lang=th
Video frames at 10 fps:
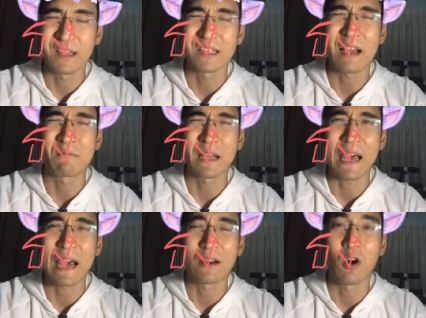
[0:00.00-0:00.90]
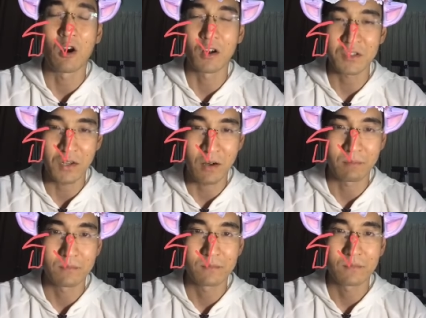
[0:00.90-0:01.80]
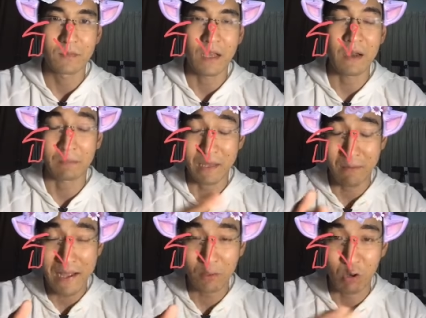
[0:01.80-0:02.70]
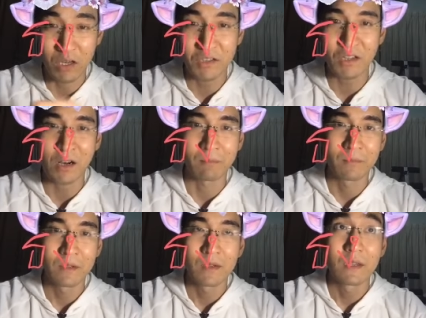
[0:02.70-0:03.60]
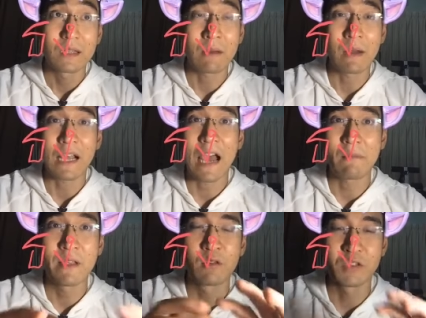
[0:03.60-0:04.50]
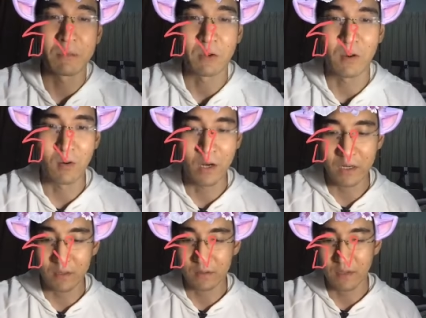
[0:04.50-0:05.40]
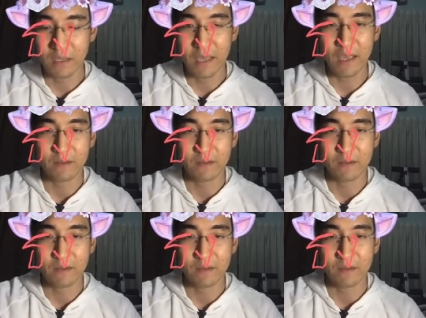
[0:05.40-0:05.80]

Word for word: ทำการออกข้อสอบอทำการตรวจข้อสอบ กรรมการมีอยู่สิบกว่าคน อย่างเงี้ย